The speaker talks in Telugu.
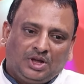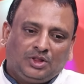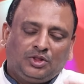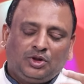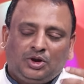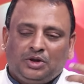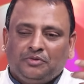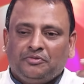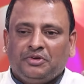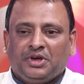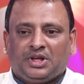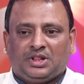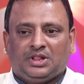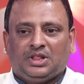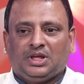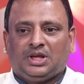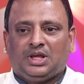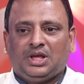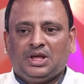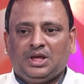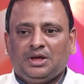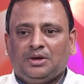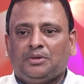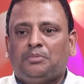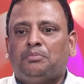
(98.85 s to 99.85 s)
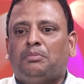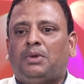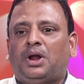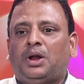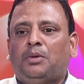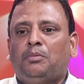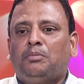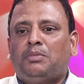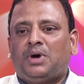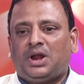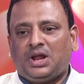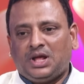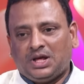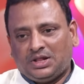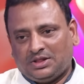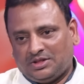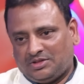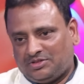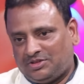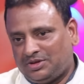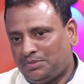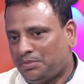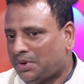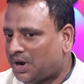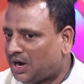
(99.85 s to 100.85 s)
ఎదుటి వ్యక్తికి మనం మర్యాద
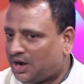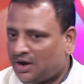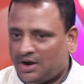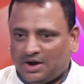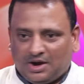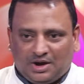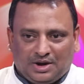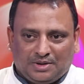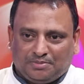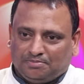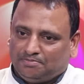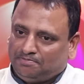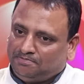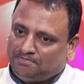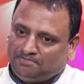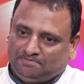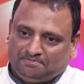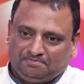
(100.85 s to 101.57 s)
ఇచ్చి మాట్లాడటం